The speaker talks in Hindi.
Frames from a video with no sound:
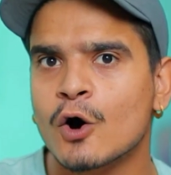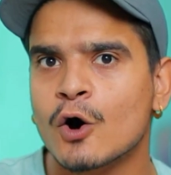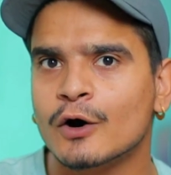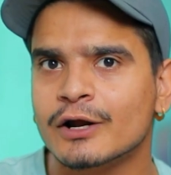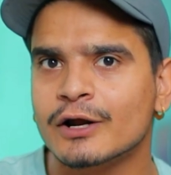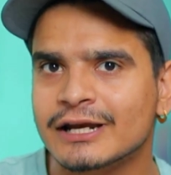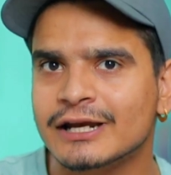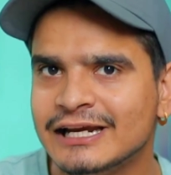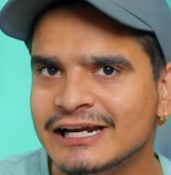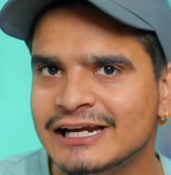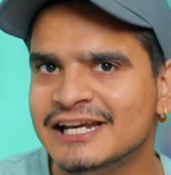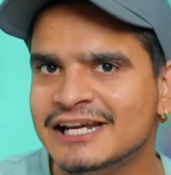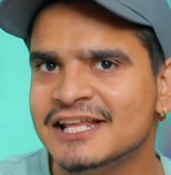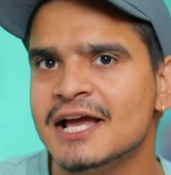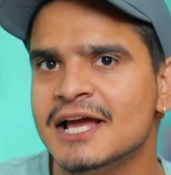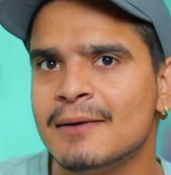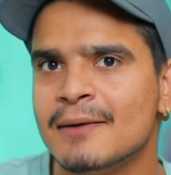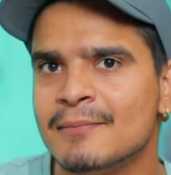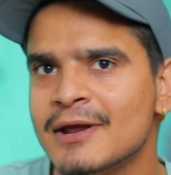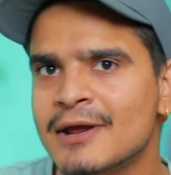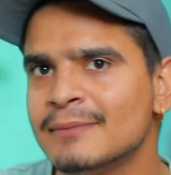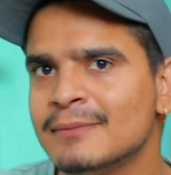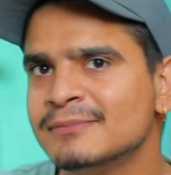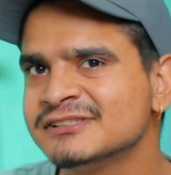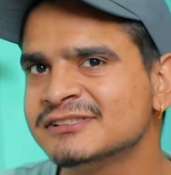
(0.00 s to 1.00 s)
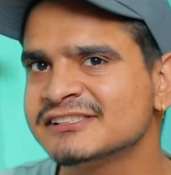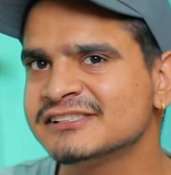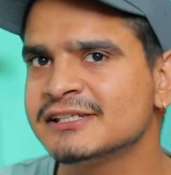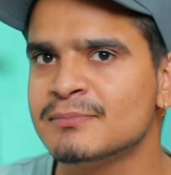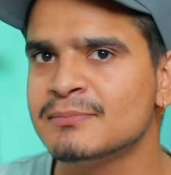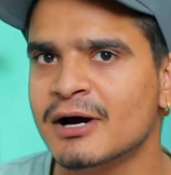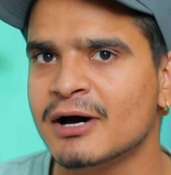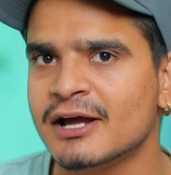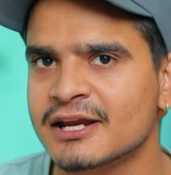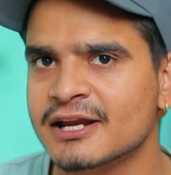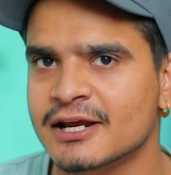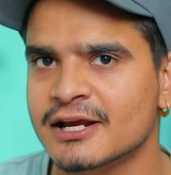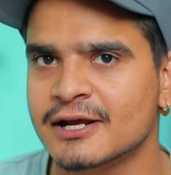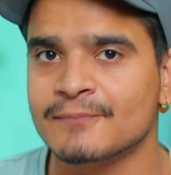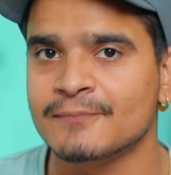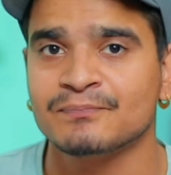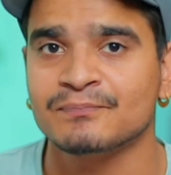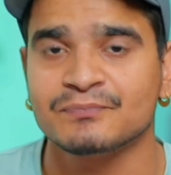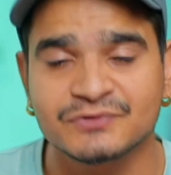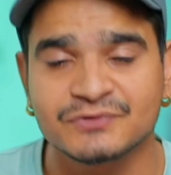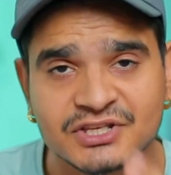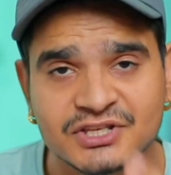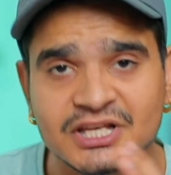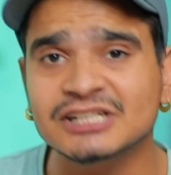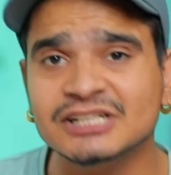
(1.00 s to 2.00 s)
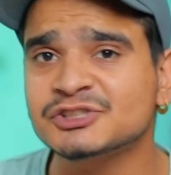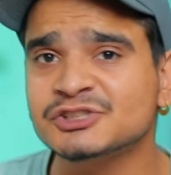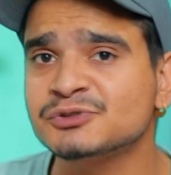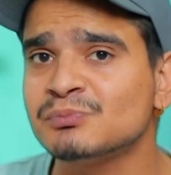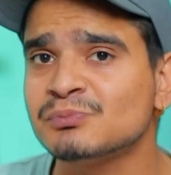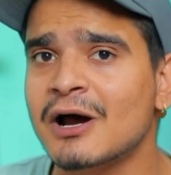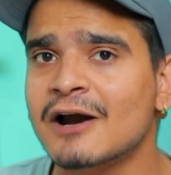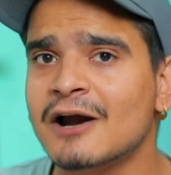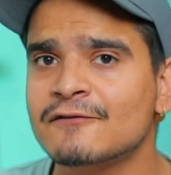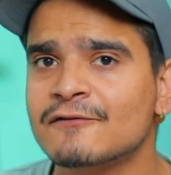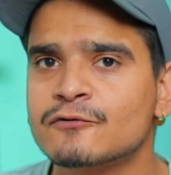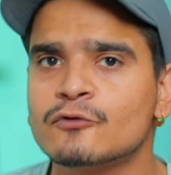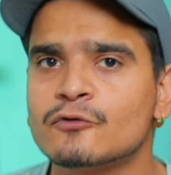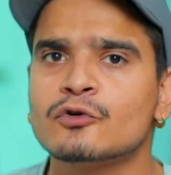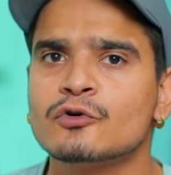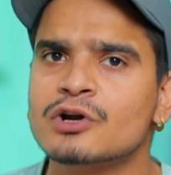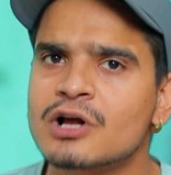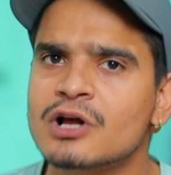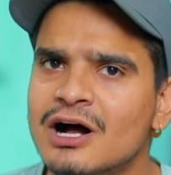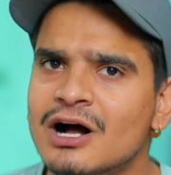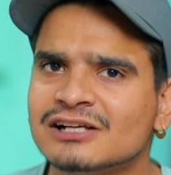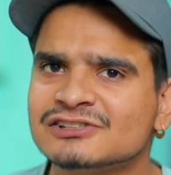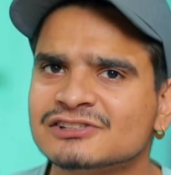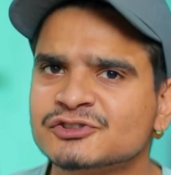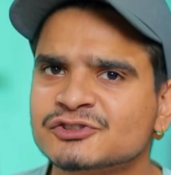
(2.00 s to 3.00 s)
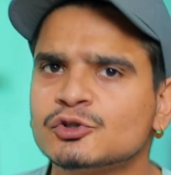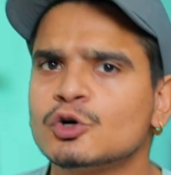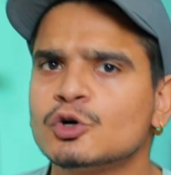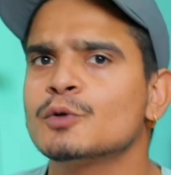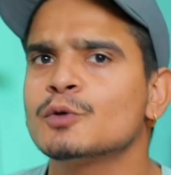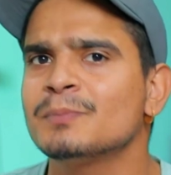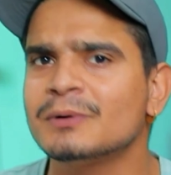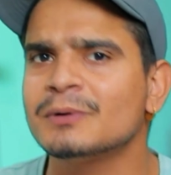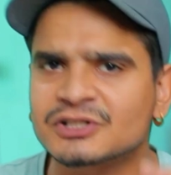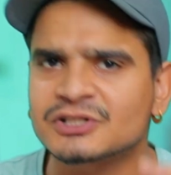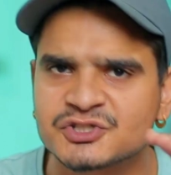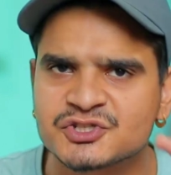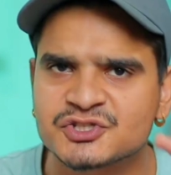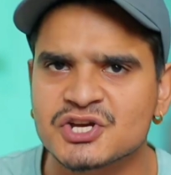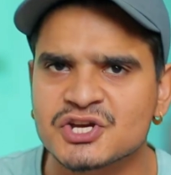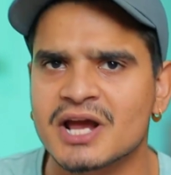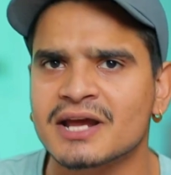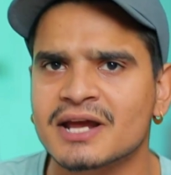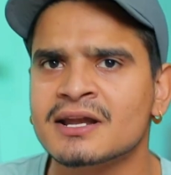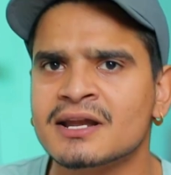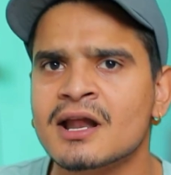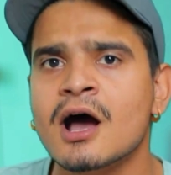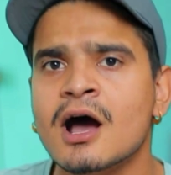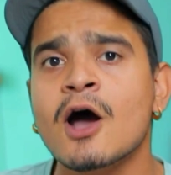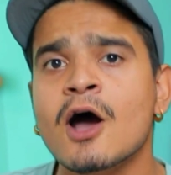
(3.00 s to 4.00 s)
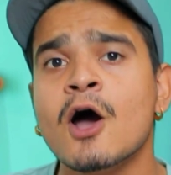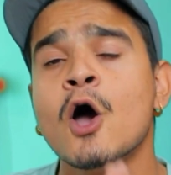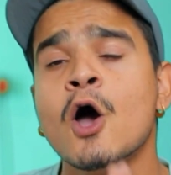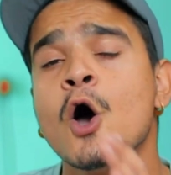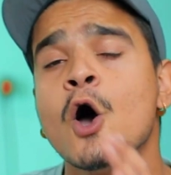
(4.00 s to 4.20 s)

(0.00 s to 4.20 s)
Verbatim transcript: और इंडिया में अब इसकी बारी है ये स्मार्टफोन खासतौर पर चाइना